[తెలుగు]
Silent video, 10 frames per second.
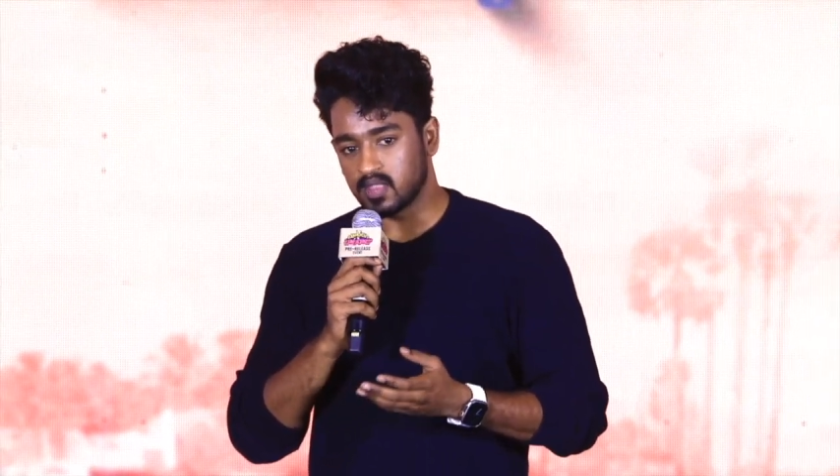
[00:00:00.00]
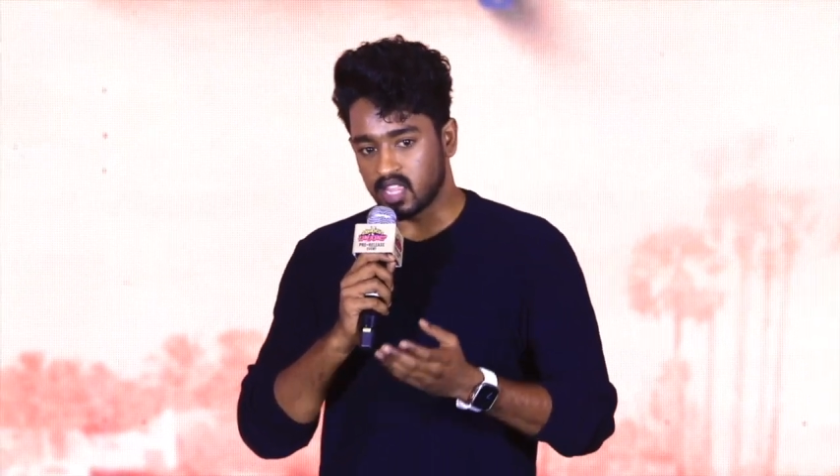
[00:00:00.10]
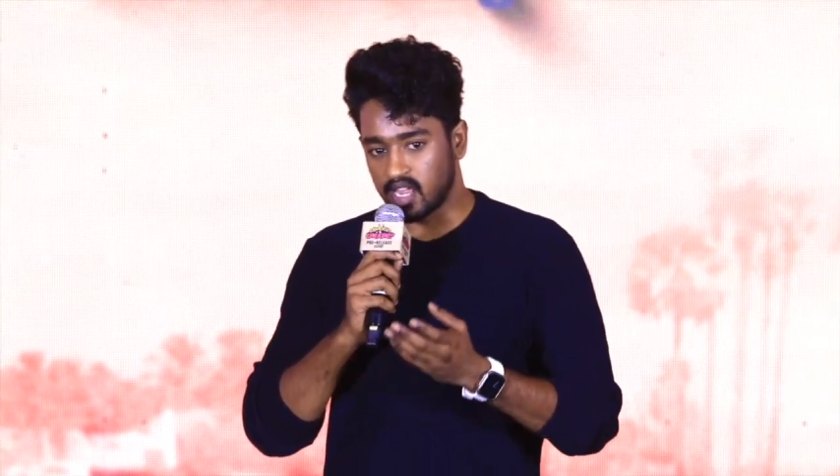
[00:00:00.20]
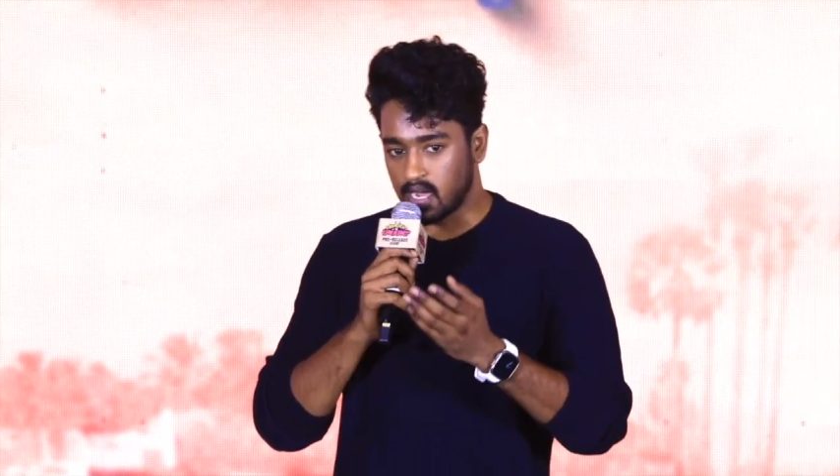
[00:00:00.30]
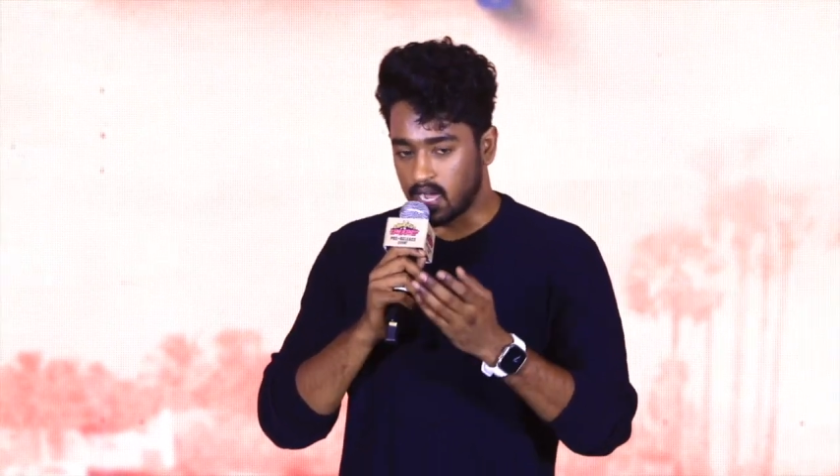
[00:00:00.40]

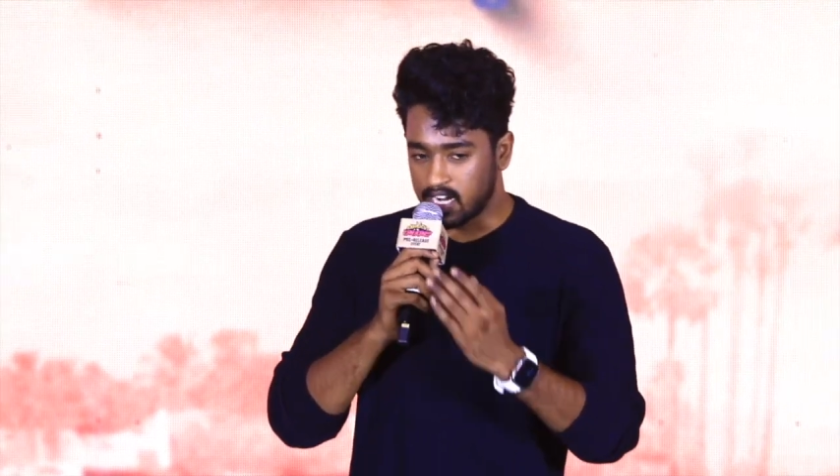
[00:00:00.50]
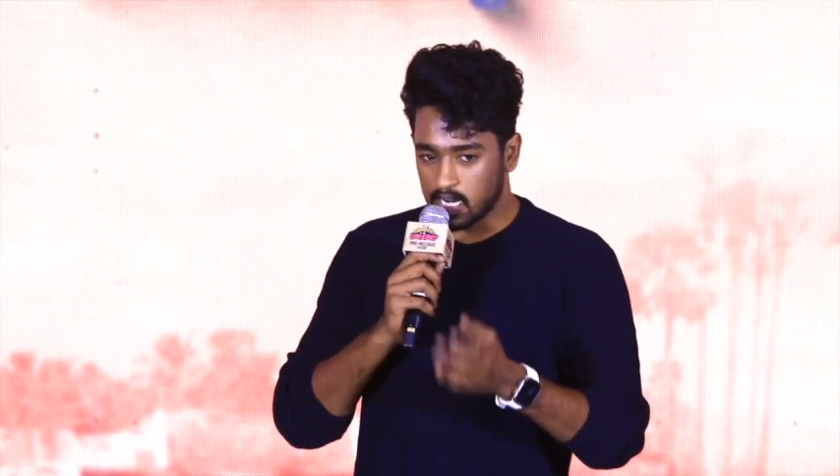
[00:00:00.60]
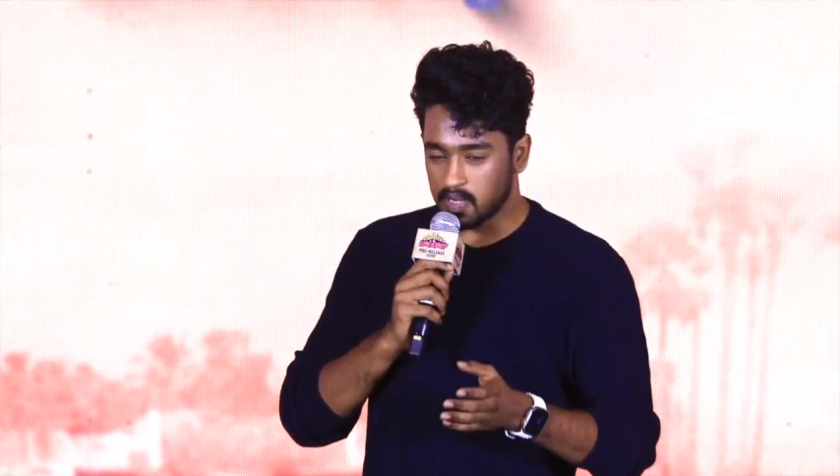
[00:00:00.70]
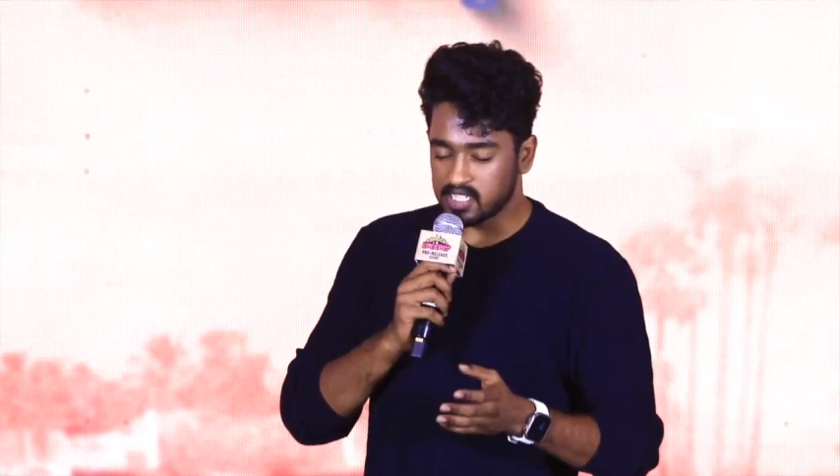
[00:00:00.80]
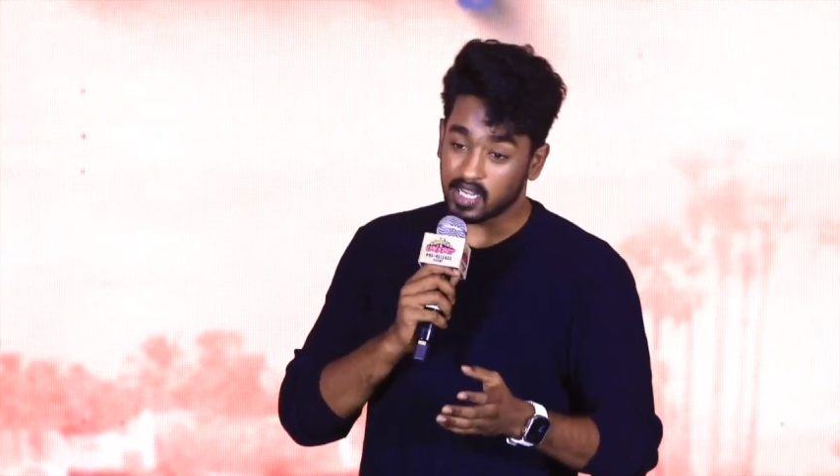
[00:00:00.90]
తన
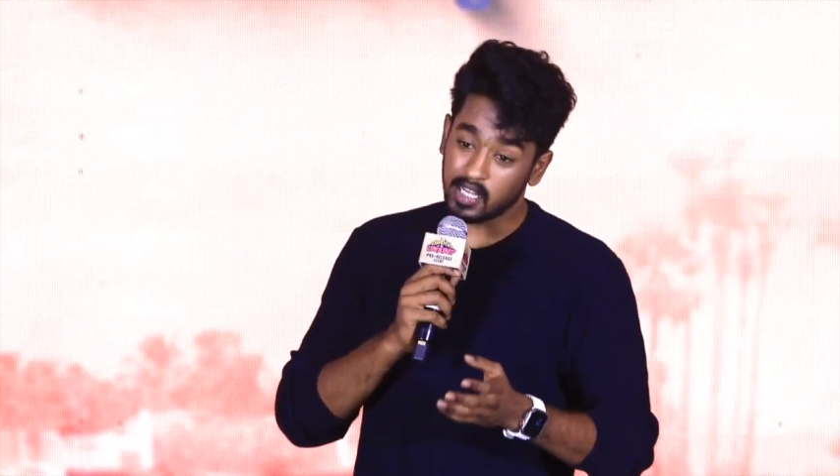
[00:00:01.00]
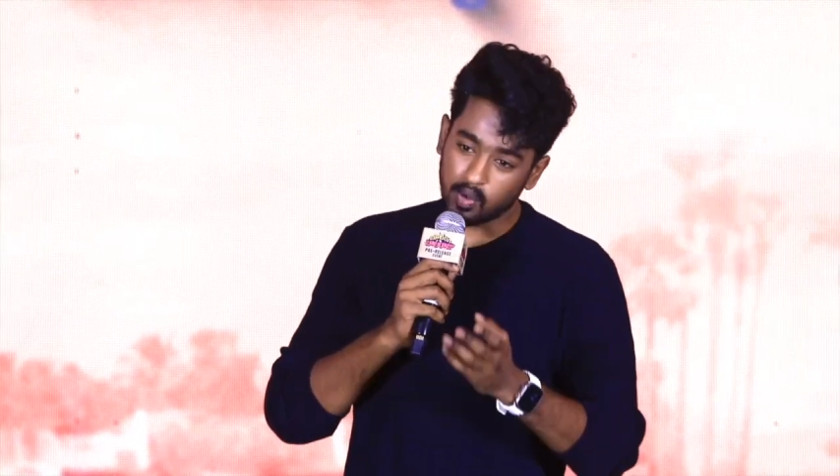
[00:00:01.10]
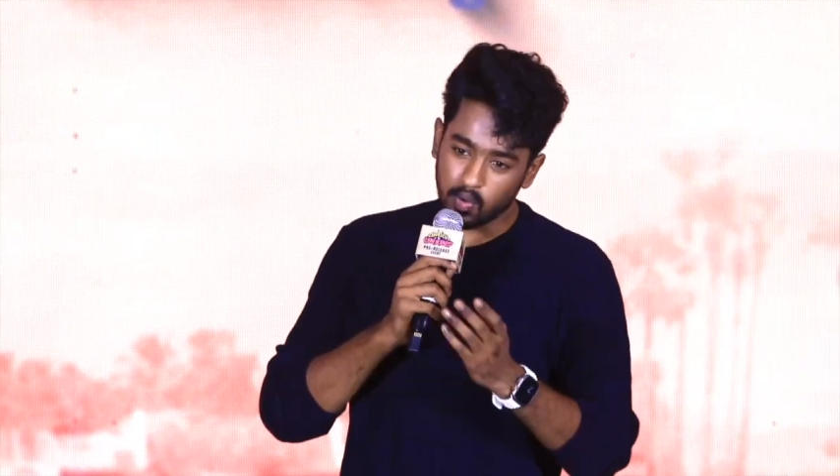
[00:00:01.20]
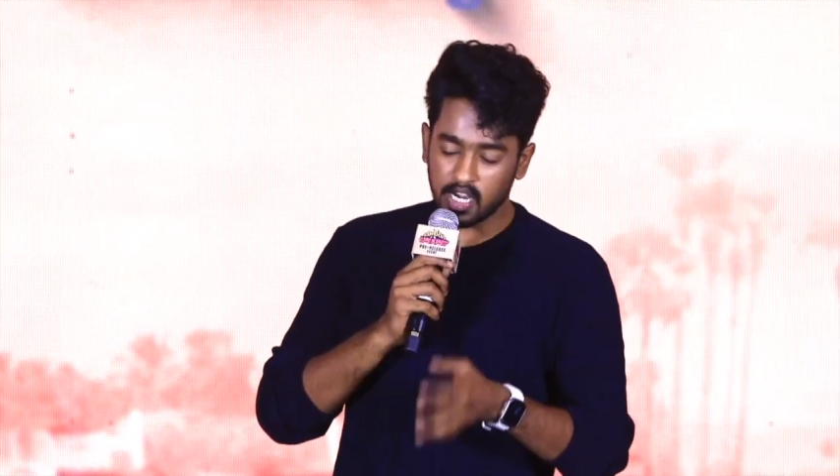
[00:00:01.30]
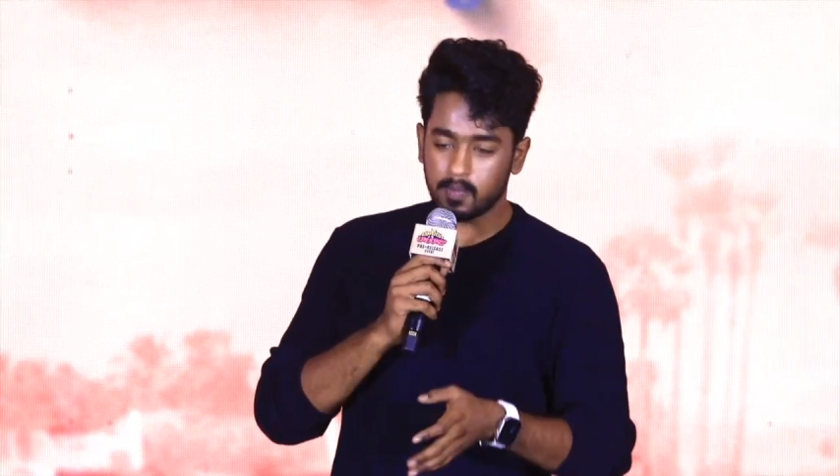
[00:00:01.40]
హండ్రెడ్ పర్సెంట్ కాదు
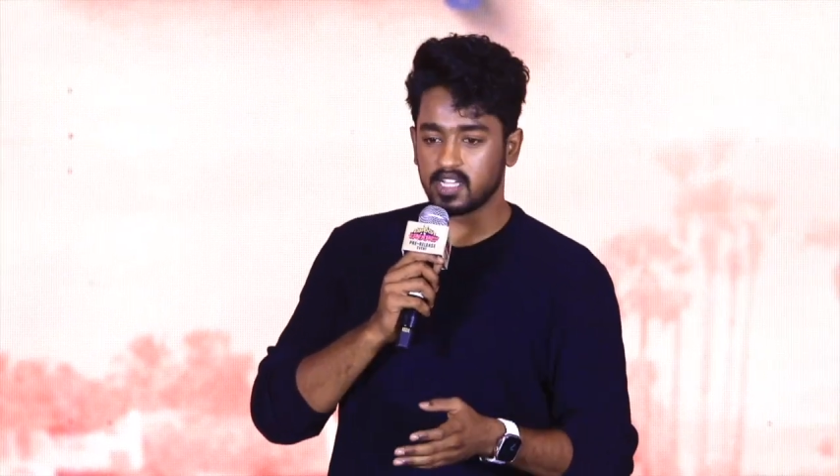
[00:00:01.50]
టూ హండ్రెడ్